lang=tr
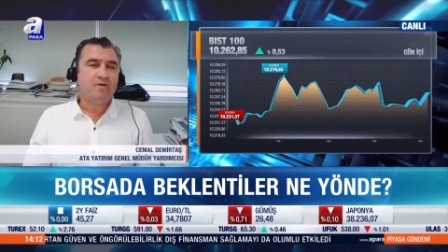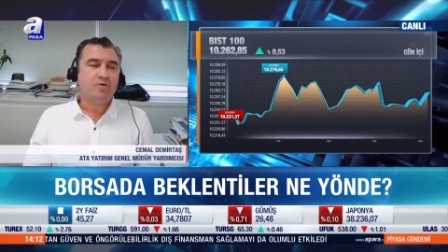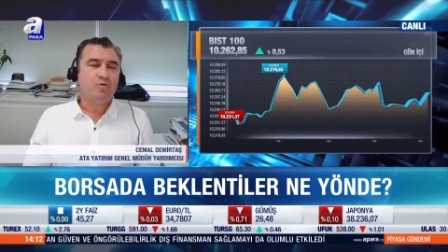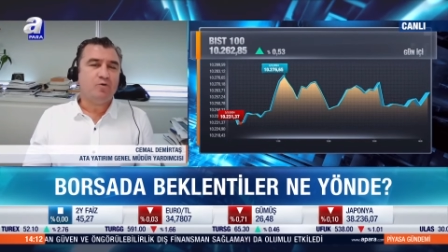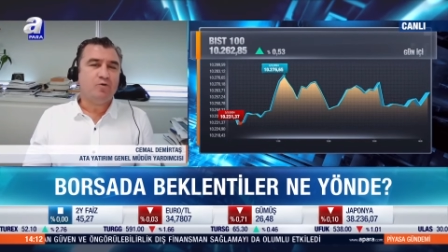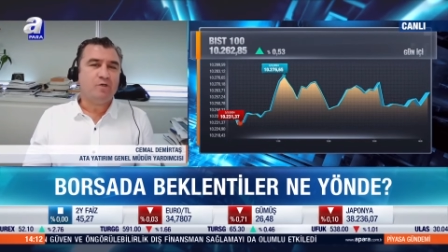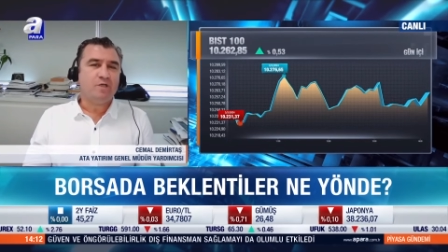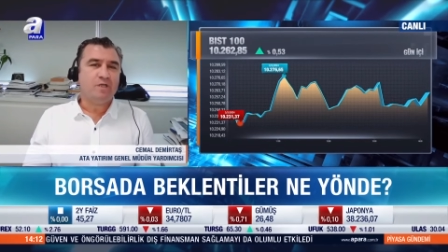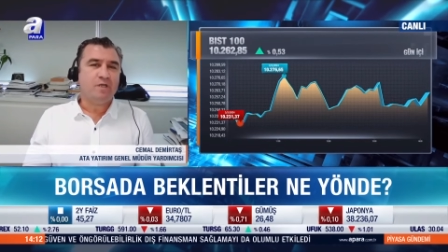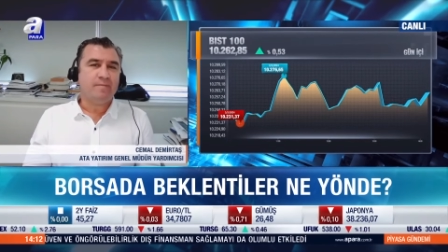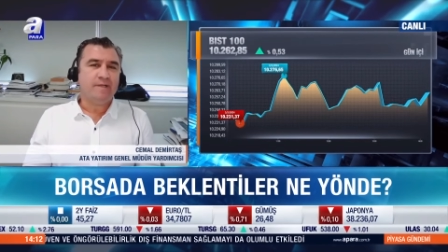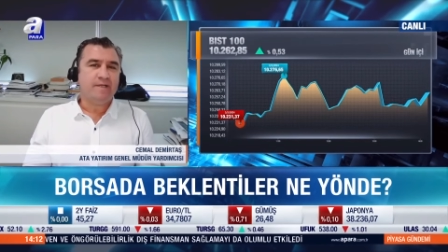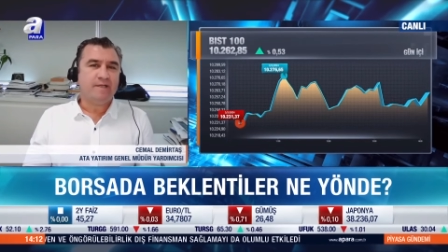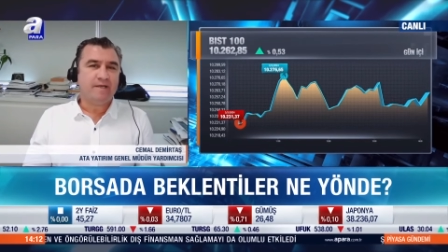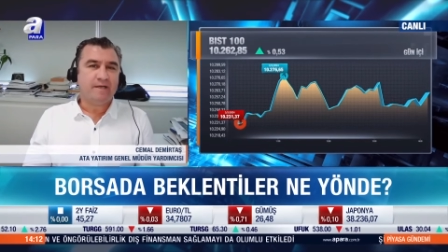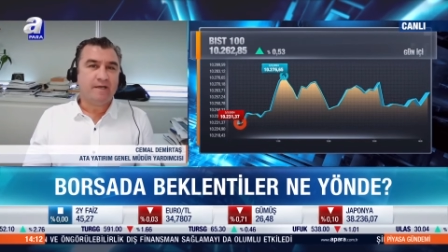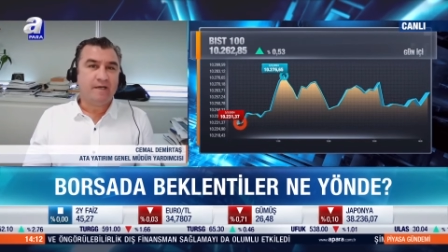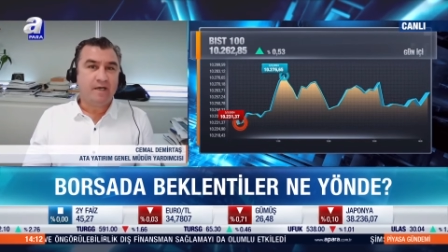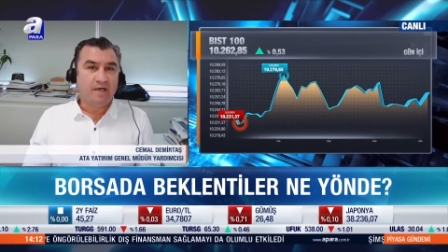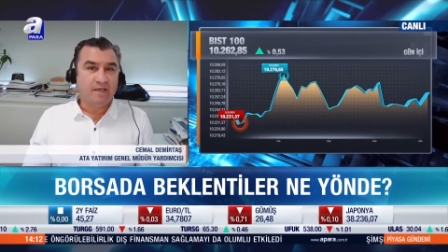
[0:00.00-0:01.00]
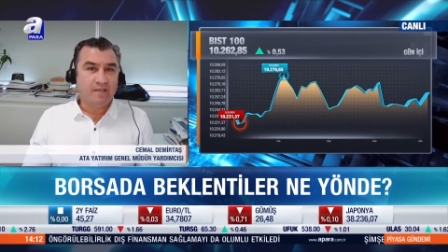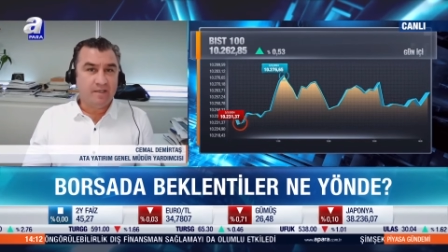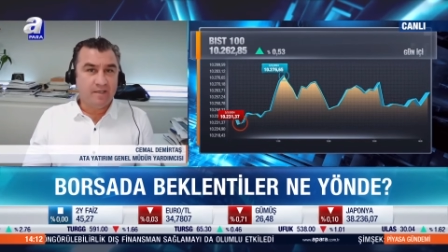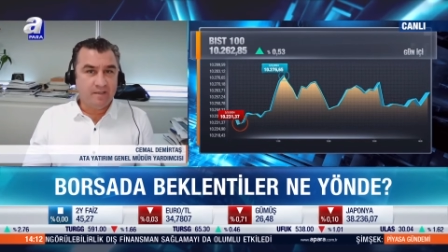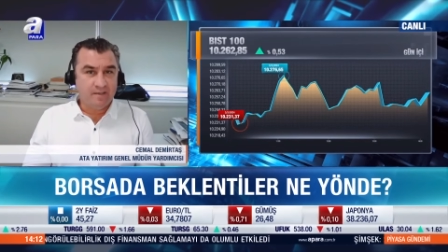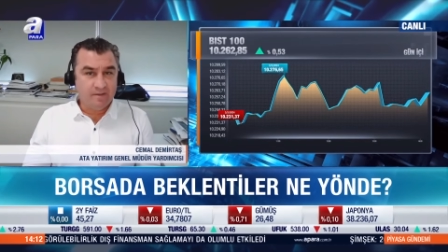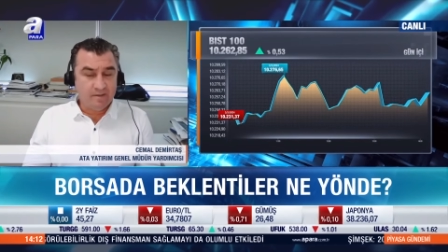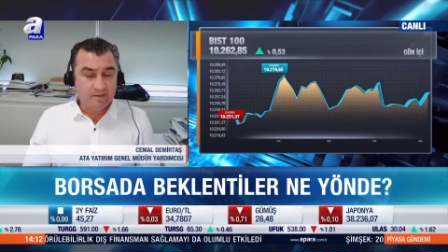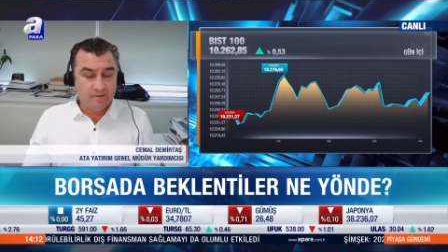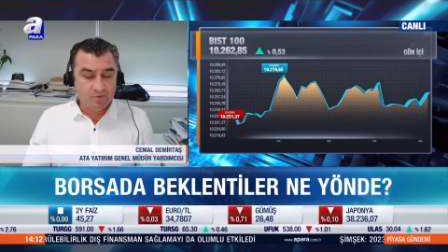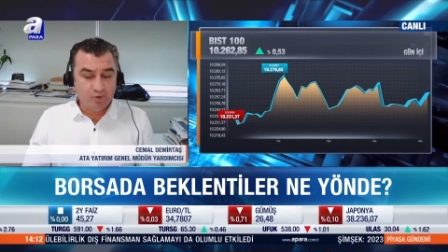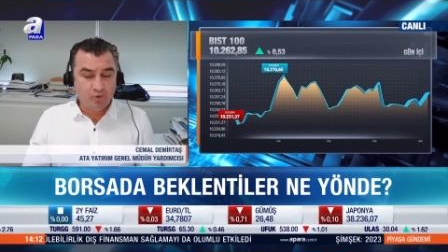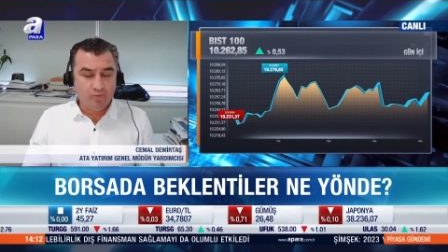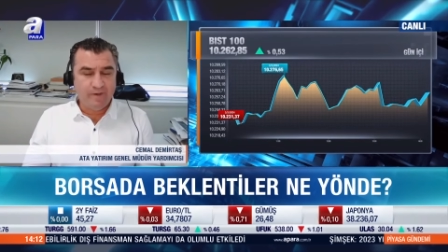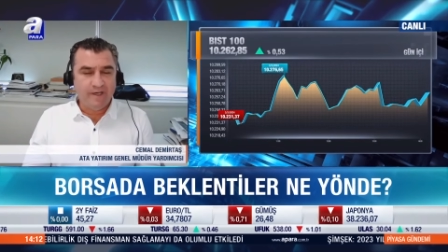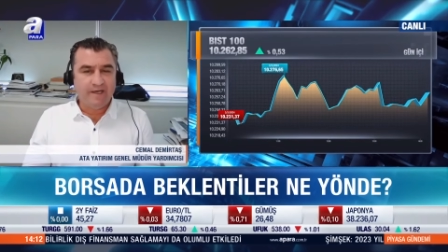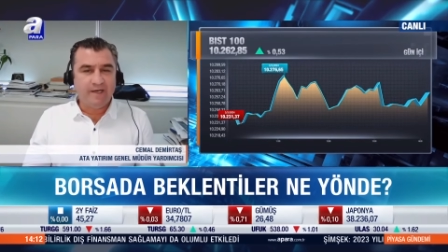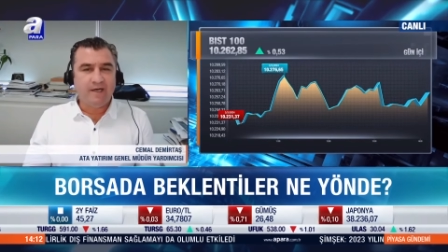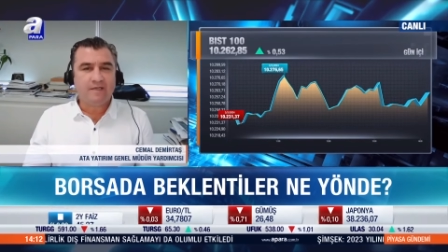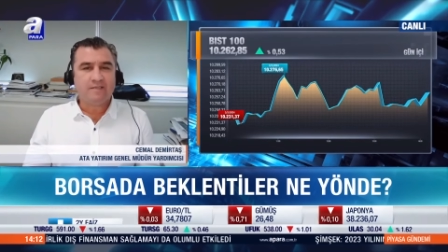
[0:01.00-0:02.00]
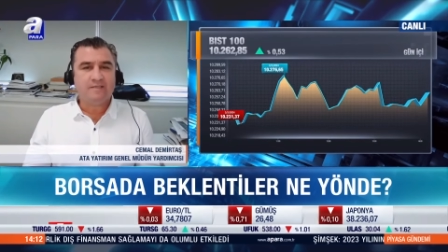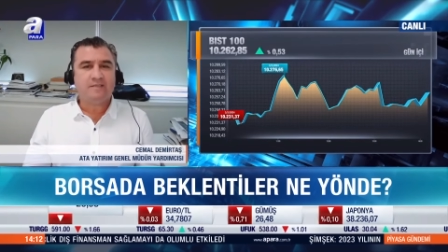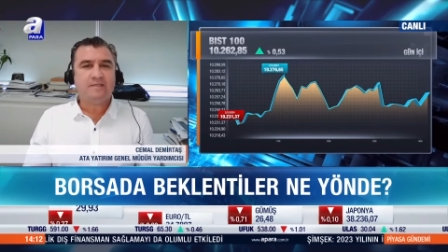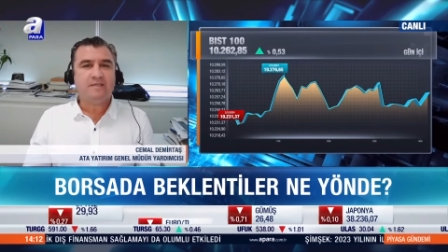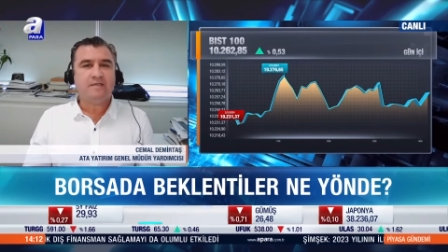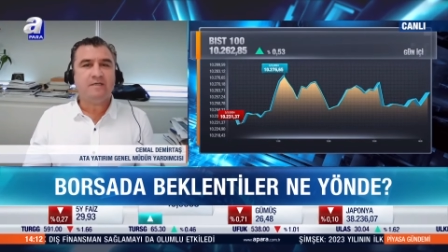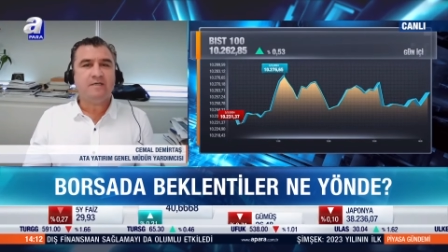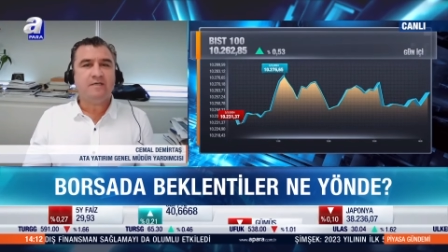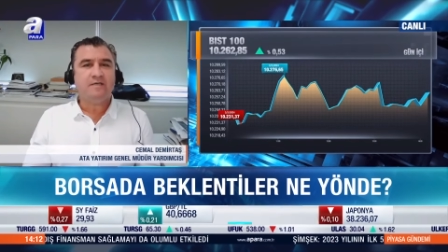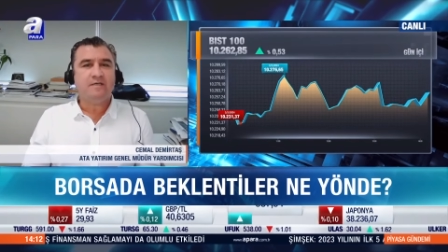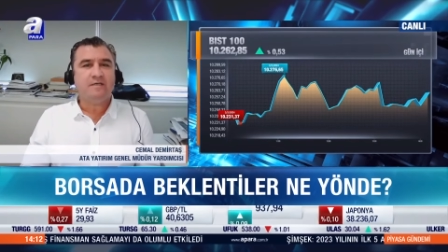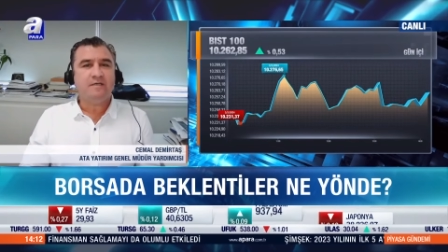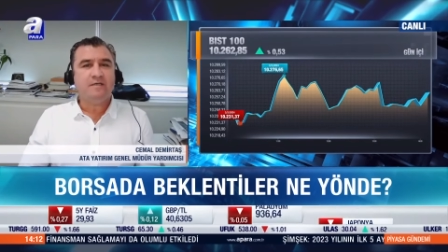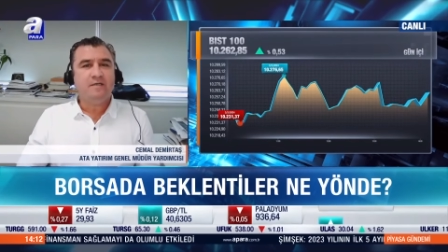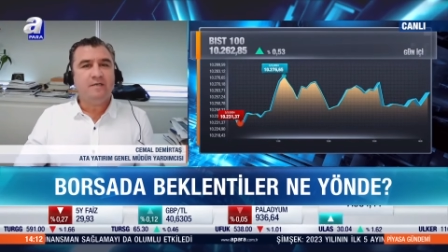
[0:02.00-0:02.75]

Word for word: uygulamalara güven arttı.